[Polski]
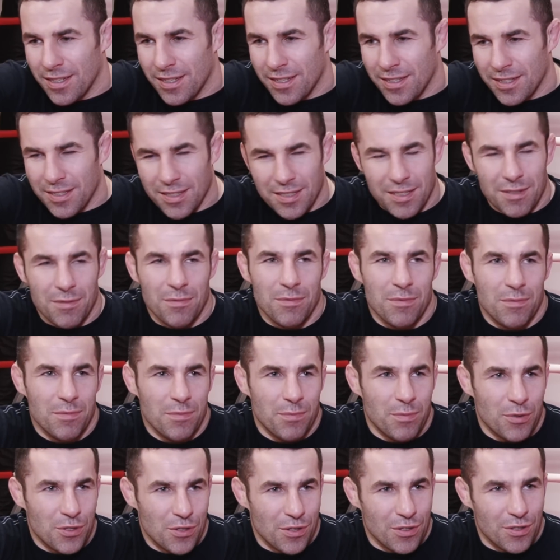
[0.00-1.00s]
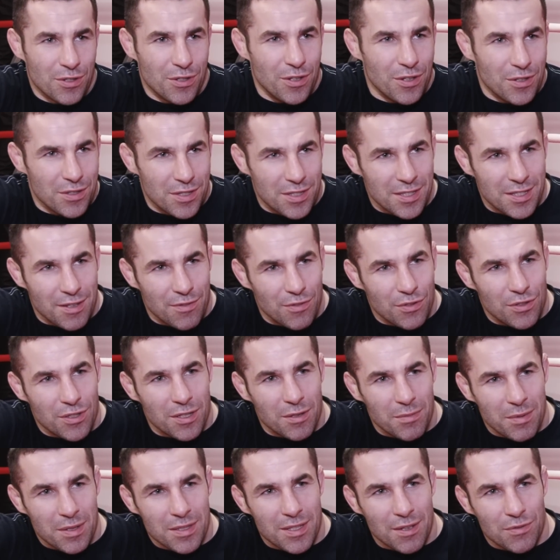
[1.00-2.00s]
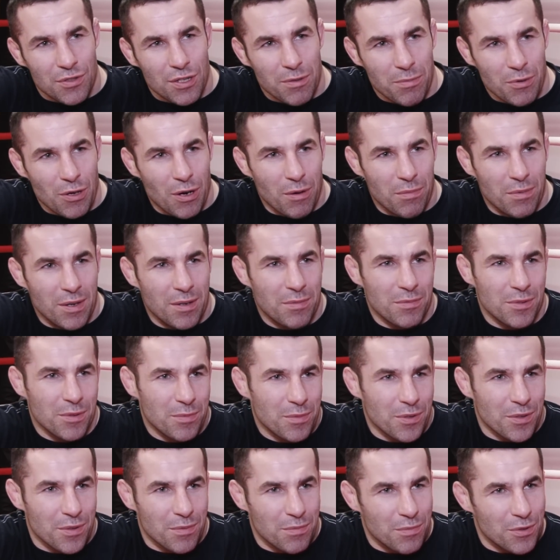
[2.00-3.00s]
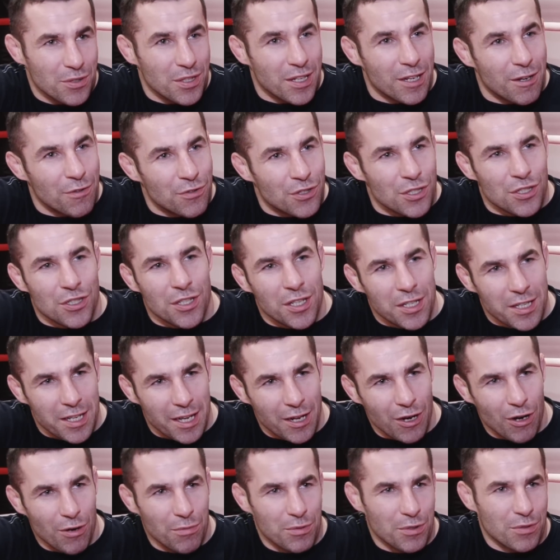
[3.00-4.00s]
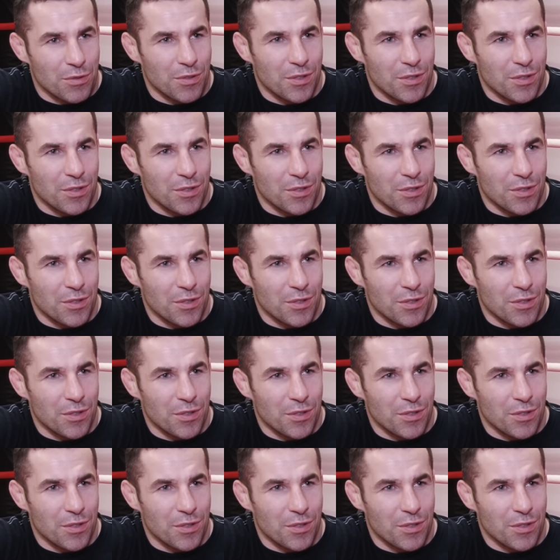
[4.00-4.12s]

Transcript: I z tym początkujący zawodnik ma zawsze problem, no bo, bo tego wcześniej nie robił.